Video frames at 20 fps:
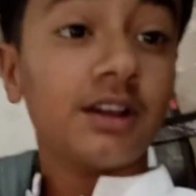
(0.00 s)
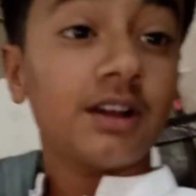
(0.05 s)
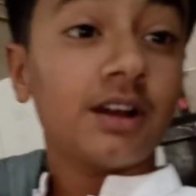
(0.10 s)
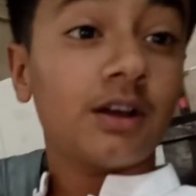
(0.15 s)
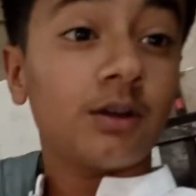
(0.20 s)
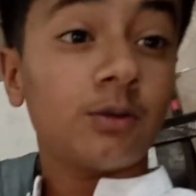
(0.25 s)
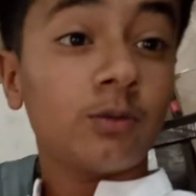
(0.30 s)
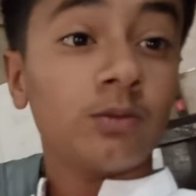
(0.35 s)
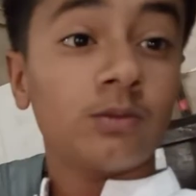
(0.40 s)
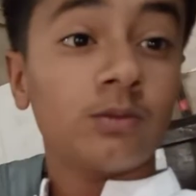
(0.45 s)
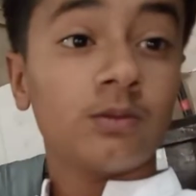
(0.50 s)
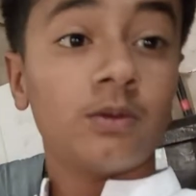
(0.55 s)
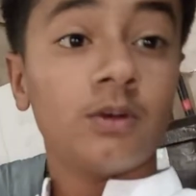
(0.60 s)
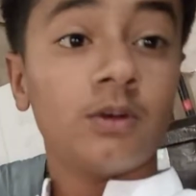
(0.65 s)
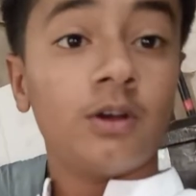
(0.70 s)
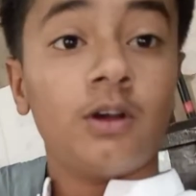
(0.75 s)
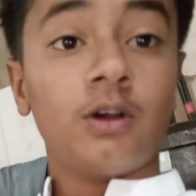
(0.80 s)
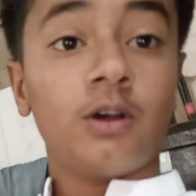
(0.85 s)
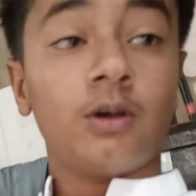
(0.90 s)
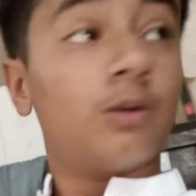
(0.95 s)
घर हूँ
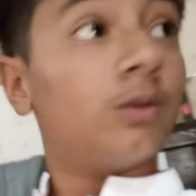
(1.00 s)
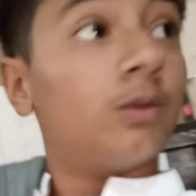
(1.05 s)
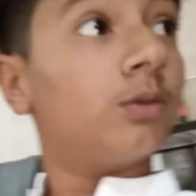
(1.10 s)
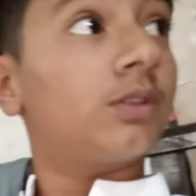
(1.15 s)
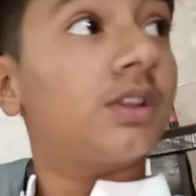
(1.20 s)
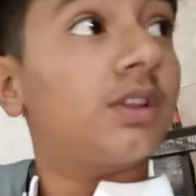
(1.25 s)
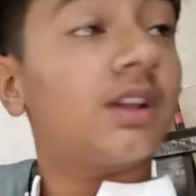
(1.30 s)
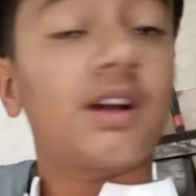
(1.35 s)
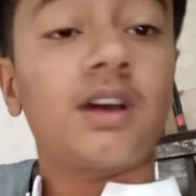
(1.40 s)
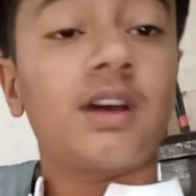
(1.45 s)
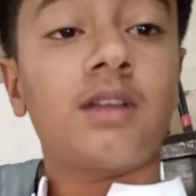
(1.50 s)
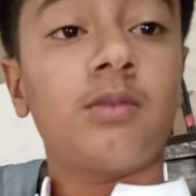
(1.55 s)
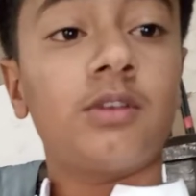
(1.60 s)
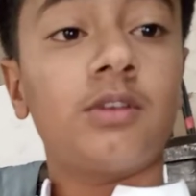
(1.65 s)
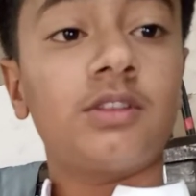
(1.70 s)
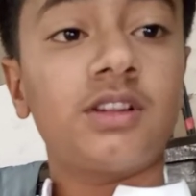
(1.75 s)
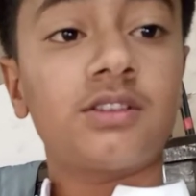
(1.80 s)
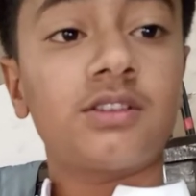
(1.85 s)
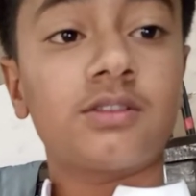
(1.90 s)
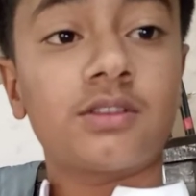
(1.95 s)
तो उसके घर
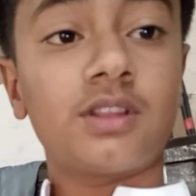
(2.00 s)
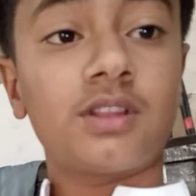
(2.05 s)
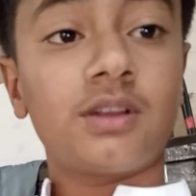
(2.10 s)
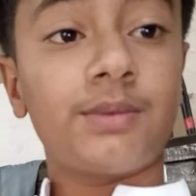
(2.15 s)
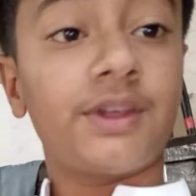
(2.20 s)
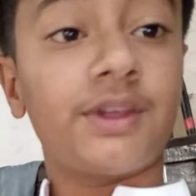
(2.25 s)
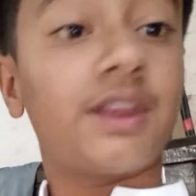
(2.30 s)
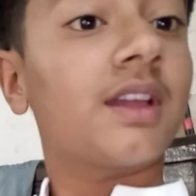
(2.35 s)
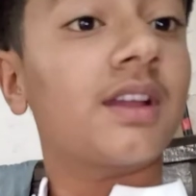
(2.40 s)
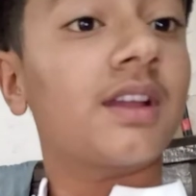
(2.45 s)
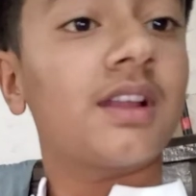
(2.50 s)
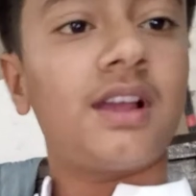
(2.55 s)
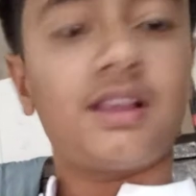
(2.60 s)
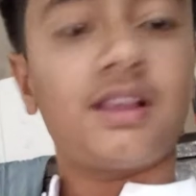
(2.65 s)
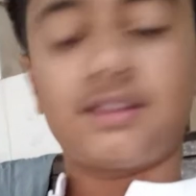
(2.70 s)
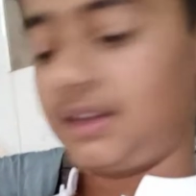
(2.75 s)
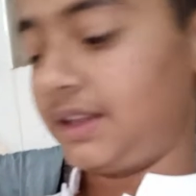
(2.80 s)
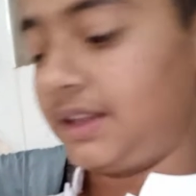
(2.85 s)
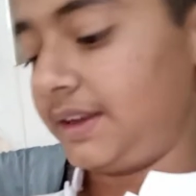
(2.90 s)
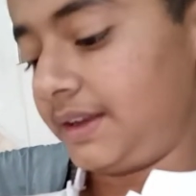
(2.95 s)
बोतल शोतल पे रहे हैं
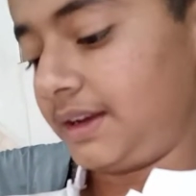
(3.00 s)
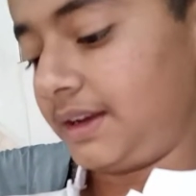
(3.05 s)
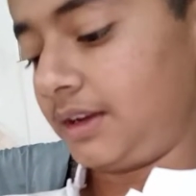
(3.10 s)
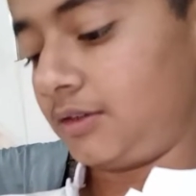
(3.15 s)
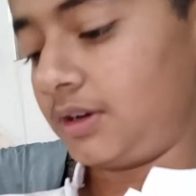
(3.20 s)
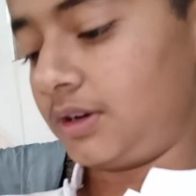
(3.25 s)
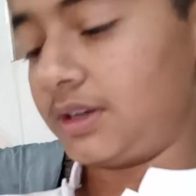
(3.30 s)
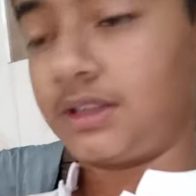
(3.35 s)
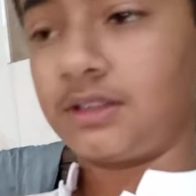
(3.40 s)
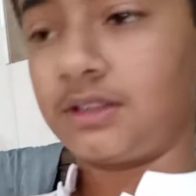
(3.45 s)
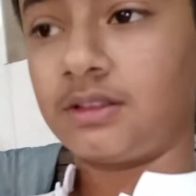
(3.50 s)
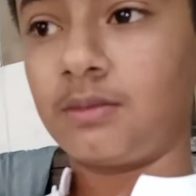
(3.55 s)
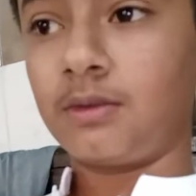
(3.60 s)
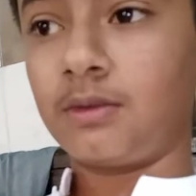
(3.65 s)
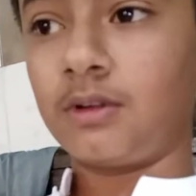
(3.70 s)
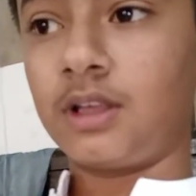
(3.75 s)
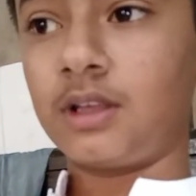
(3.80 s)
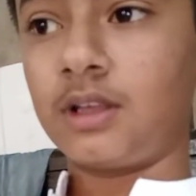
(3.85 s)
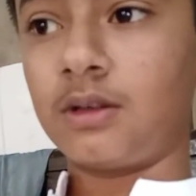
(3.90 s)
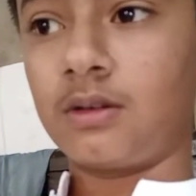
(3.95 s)
गिलास लेने आए आंटी से
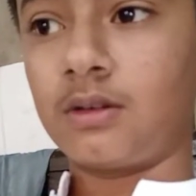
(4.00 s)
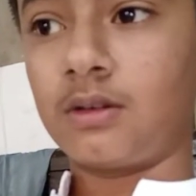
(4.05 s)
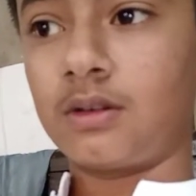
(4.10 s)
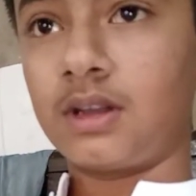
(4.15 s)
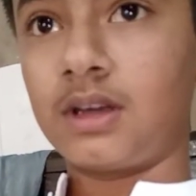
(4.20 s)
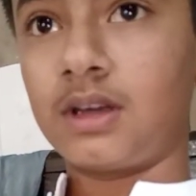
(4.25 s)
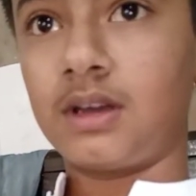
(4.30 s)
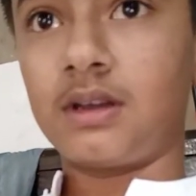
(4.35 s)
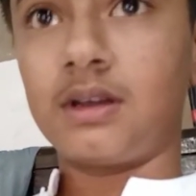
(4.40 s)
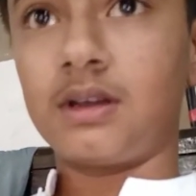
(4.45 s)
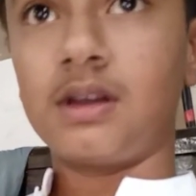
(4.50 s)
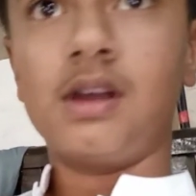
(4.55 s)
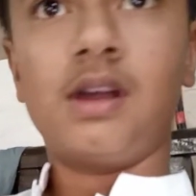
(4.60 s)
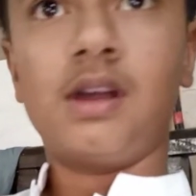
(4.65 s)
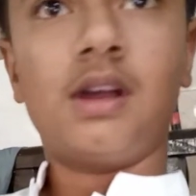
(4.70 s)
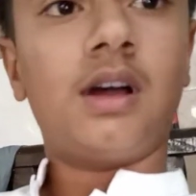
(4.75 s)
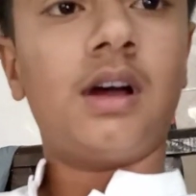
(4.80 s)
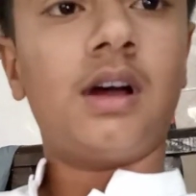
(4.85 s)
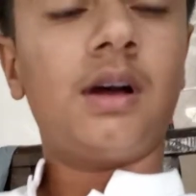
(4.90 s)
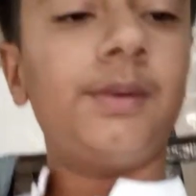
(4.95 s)
बोला है और मैं
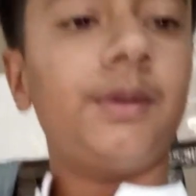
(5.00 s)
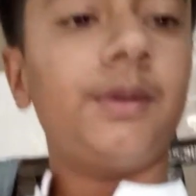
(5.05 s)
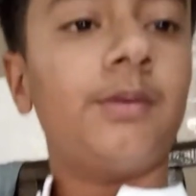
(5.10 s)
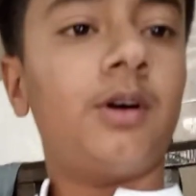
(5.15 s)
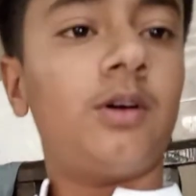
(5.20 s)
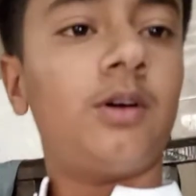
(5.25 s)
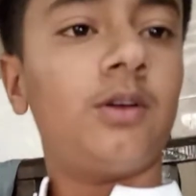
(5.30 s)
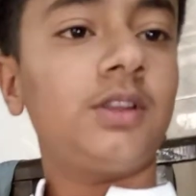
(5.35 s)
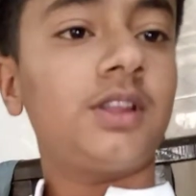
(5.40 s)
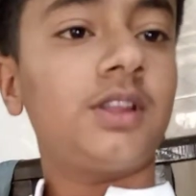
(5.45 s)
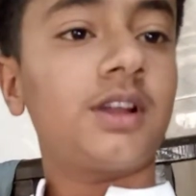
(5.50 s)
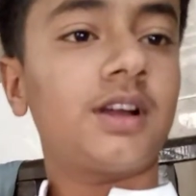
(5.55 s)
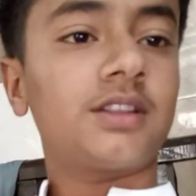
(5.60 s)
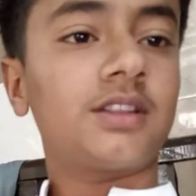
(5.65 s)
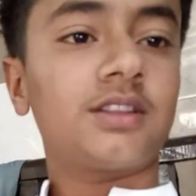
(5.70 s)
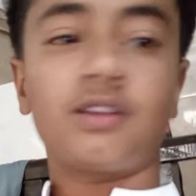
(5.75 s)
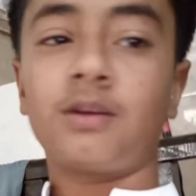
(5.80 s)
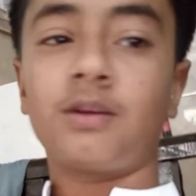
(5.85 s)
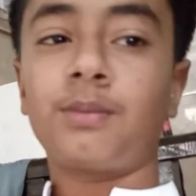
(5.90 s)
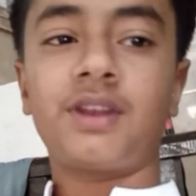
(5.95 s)
अभी माहौल
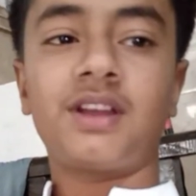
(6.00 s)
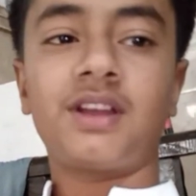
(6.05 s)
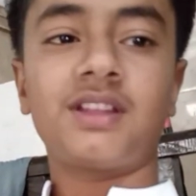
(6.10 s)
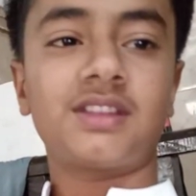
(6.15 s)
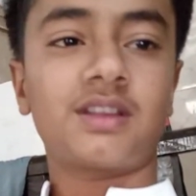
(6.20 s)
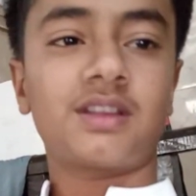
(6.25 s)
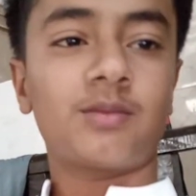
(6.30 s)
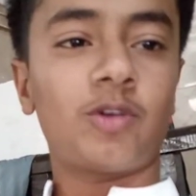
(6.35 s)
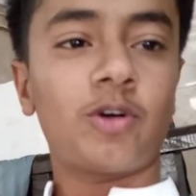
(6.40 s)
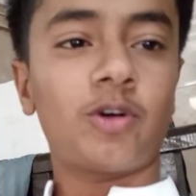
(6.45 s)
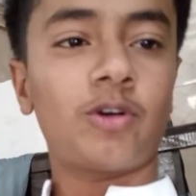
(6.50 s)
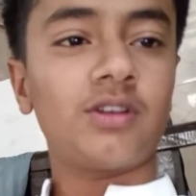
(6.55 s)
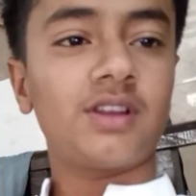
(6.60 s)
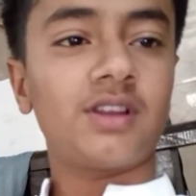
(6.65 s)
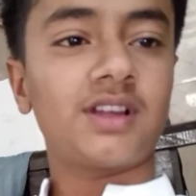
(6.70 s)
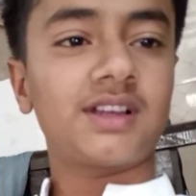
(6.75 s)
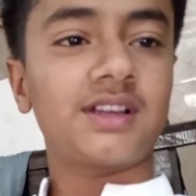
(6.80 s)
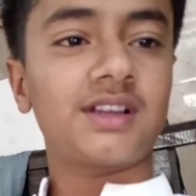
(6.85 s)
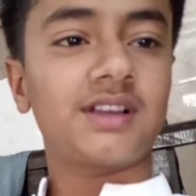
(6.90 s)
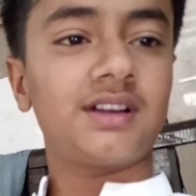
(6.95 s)
दिखाता हूँ अपना अंदर माहौल
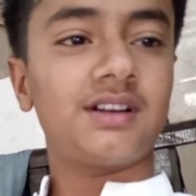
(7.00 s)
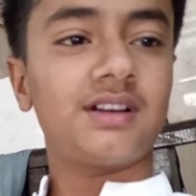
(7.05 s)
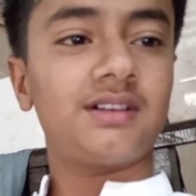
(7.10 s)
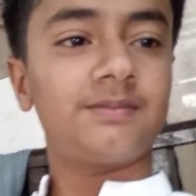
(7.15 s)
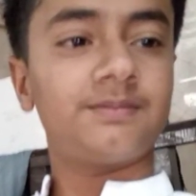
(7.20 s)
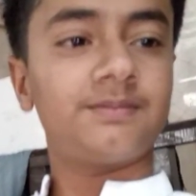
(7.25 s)
लगेगा